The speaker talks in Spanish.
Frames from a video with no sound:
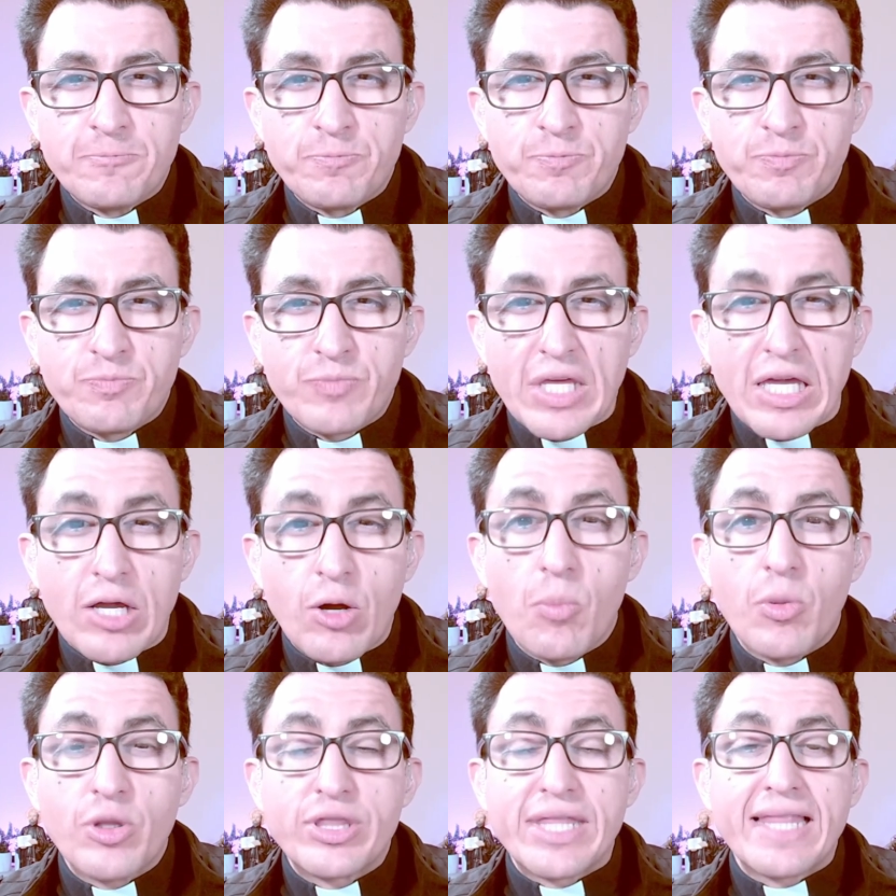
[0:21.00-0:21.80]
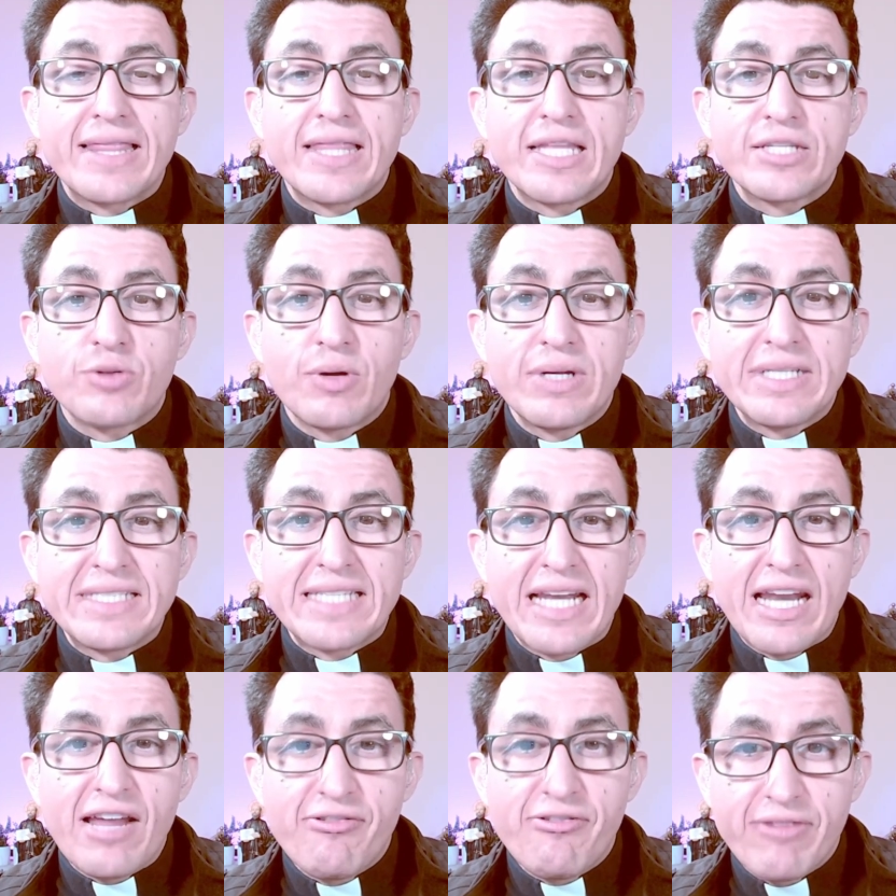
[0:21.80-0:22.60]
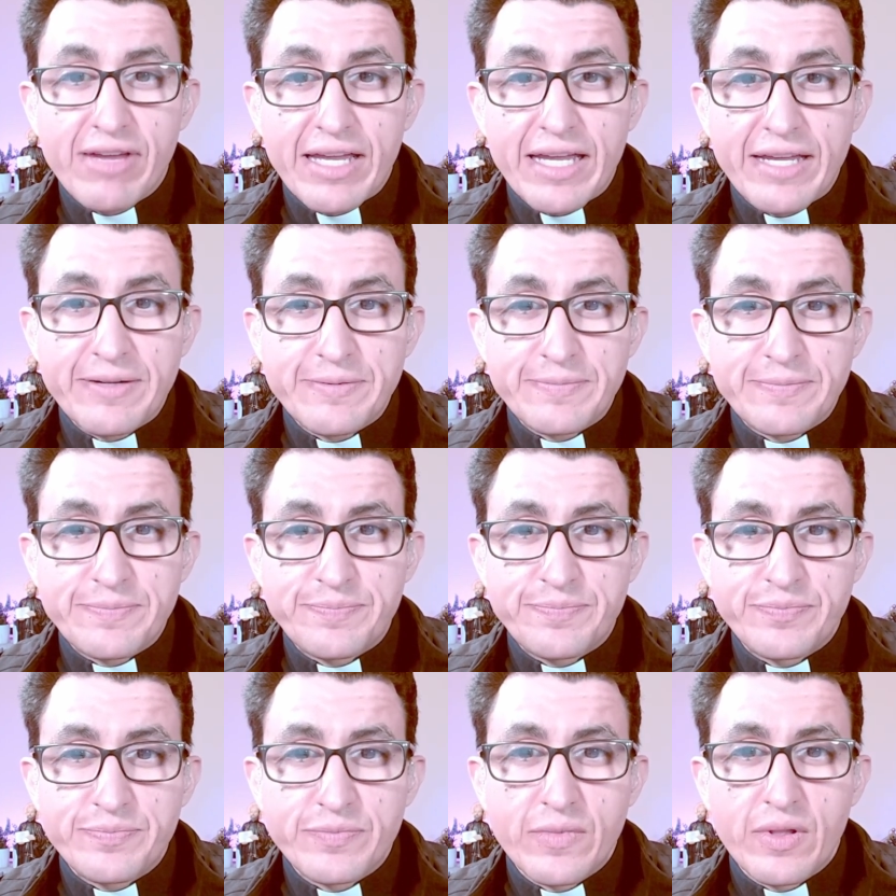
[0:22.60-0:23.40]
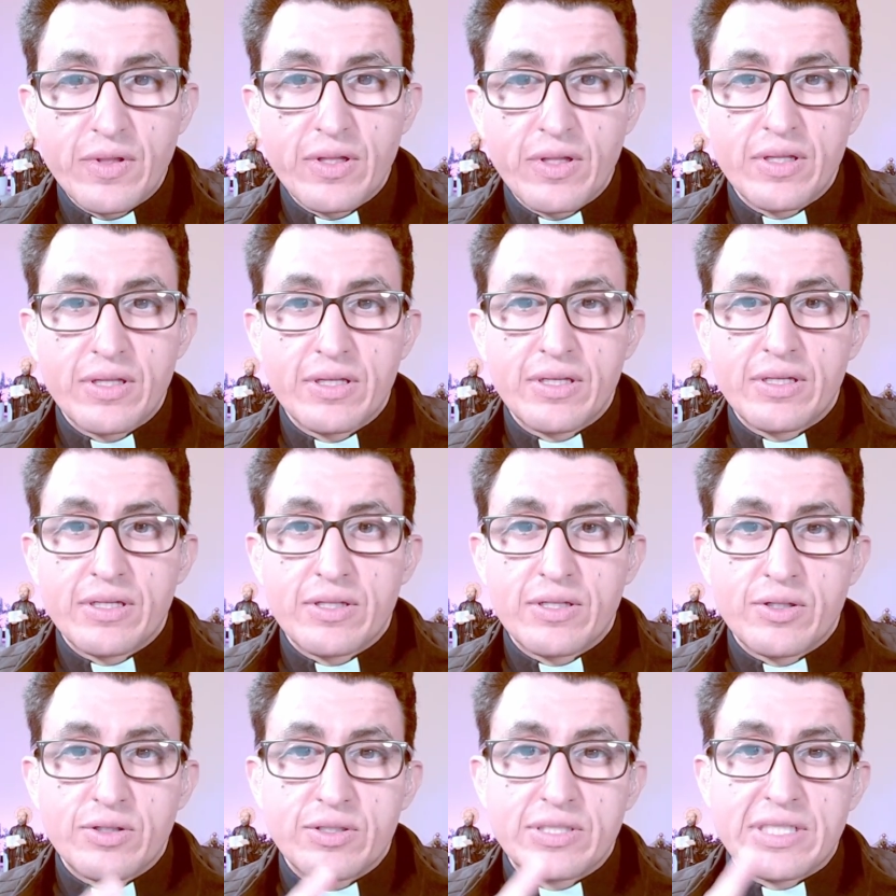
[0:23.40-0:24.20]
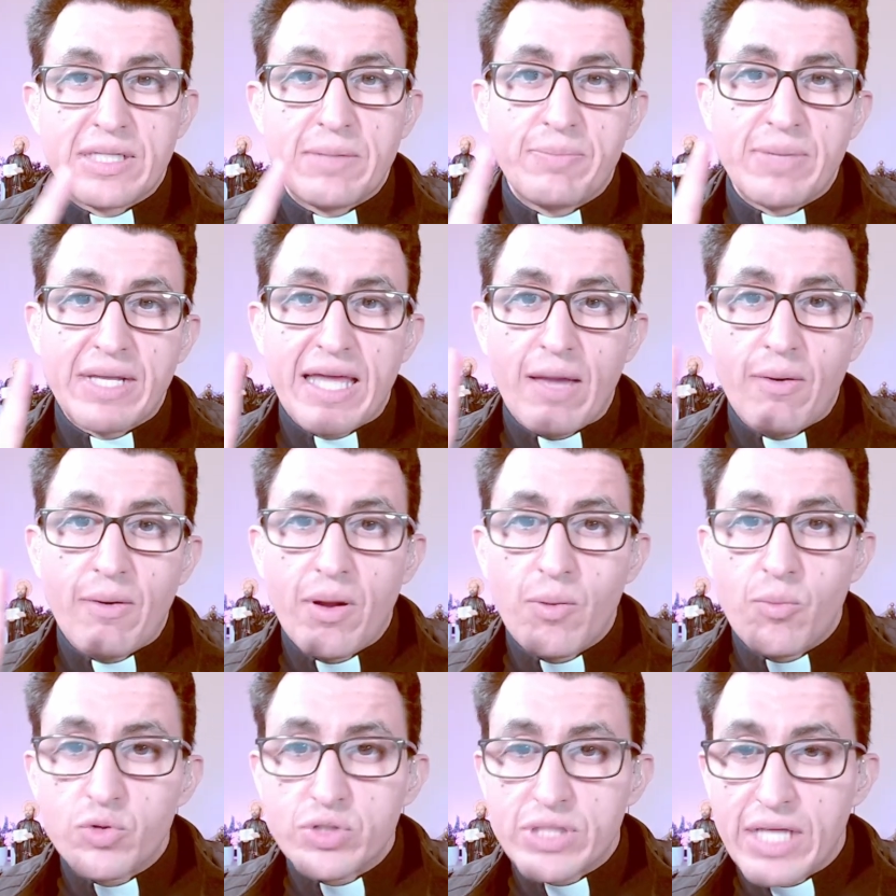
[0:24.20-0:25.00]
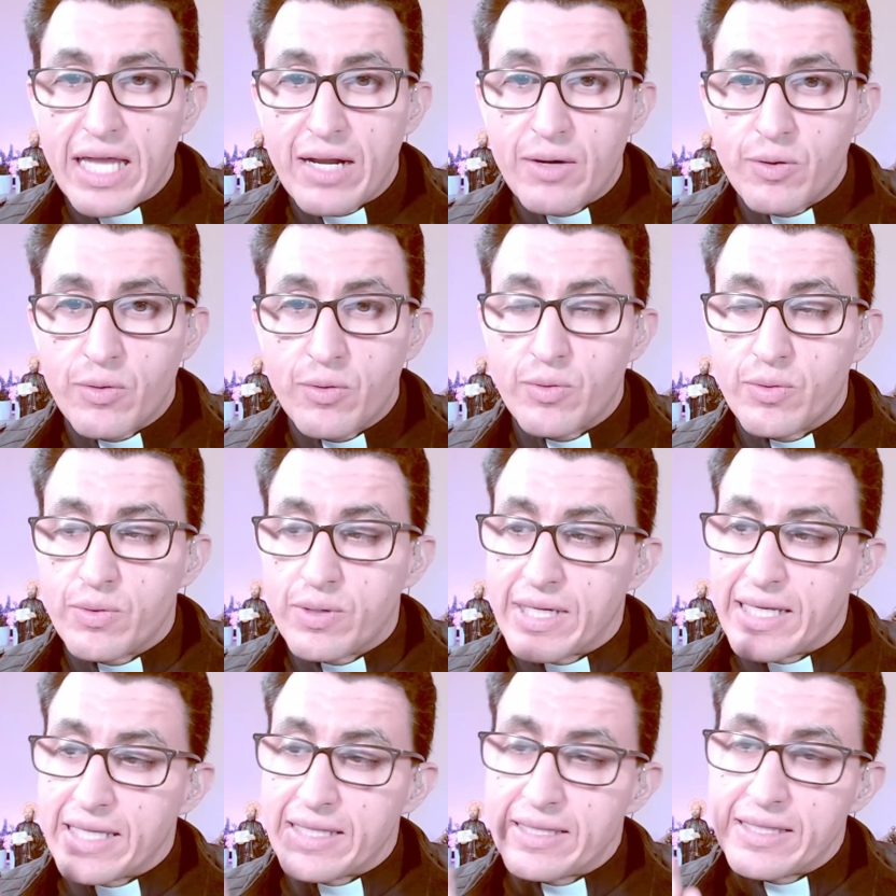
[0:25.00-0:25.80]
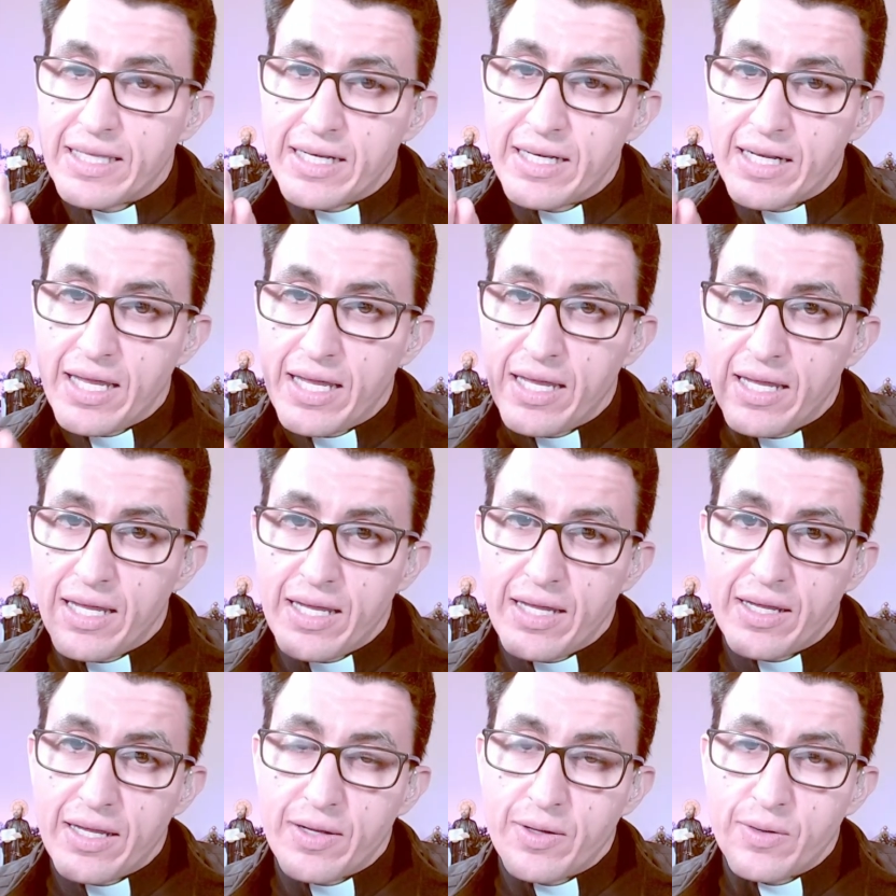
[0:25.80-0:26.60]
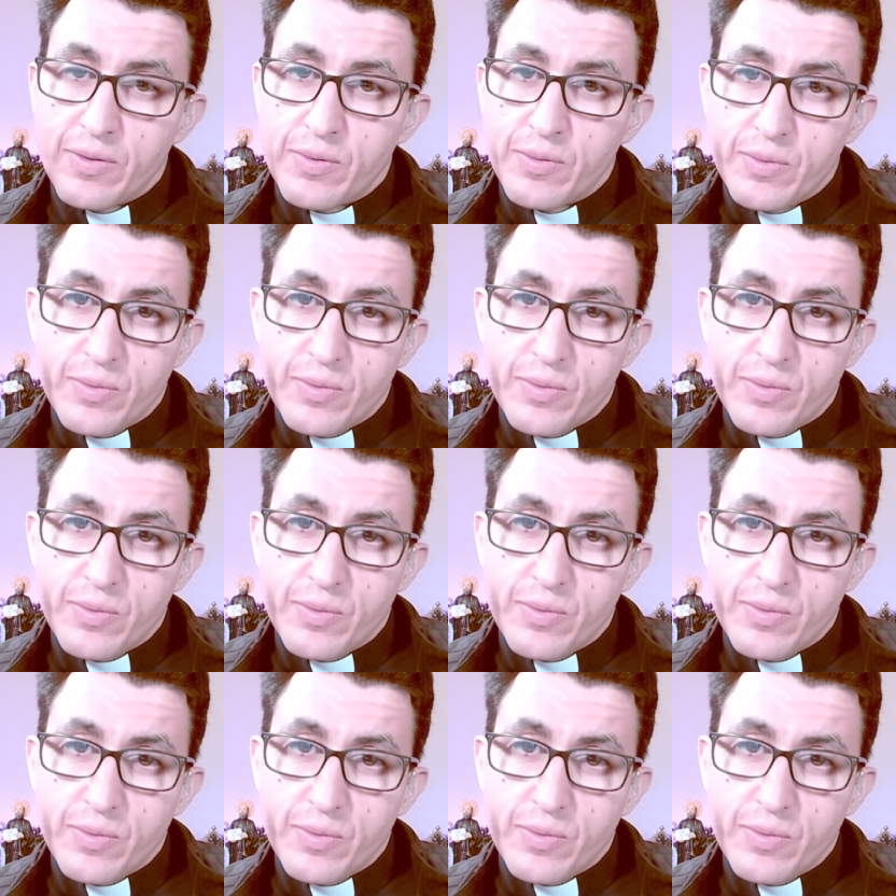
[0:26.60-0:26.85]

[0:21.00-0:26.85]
Y como tantas cosas en la fe, siempre que hablamos de algo que tiene